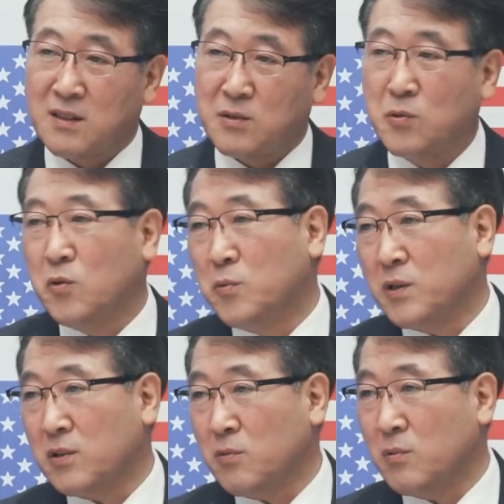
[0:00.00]
그러니까 음. 요
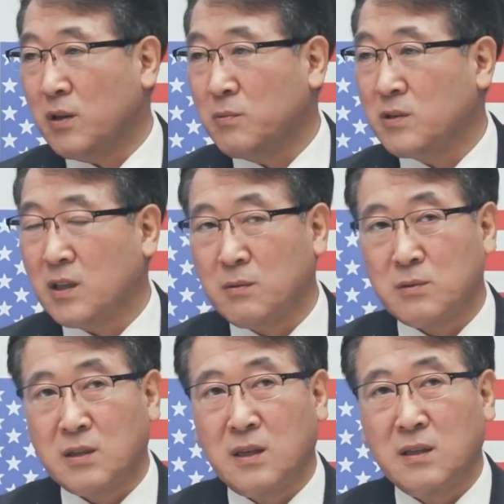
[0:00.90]
고비가 넘어가면 제가 볼
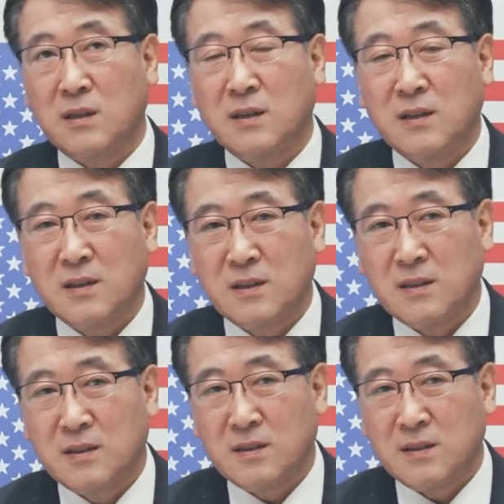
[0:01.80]
땐
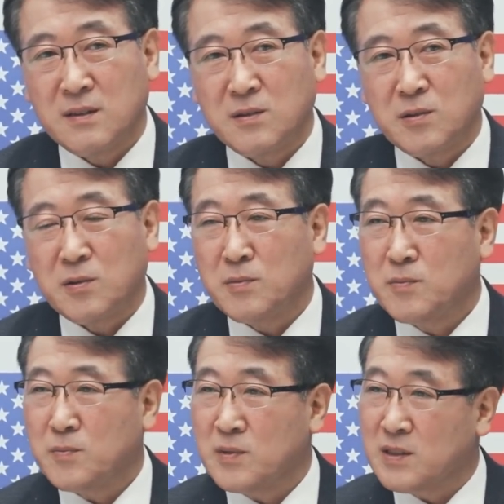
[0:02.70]

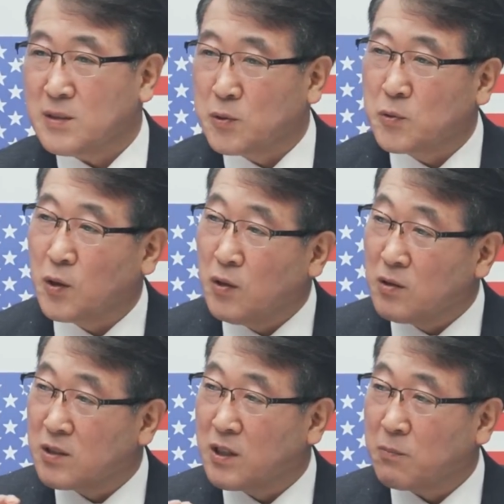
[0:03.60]
조금 조정
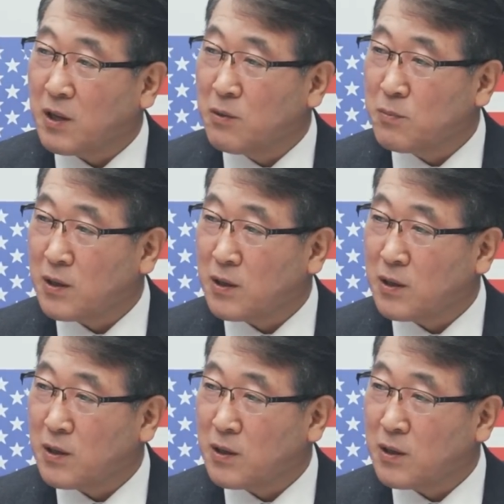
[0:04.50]
스텝 다운